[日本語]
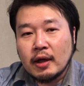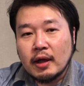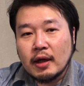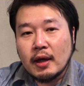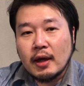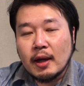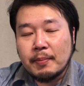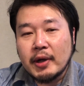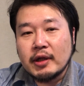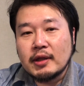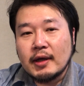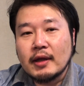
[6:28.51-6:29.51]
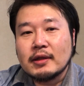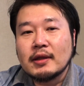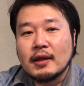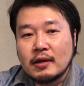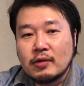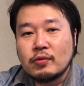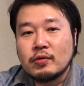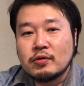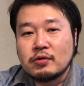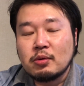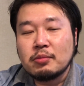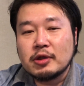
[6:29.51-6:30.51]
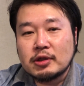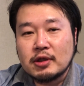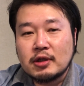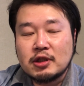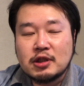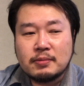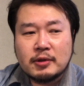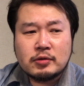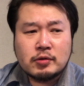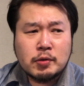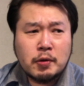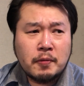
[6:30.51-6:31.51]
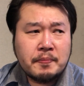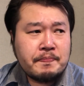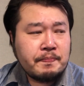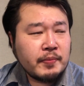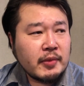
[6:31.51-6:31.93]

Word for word: えー、やっぱり苦手だなというふうに思いました。一番その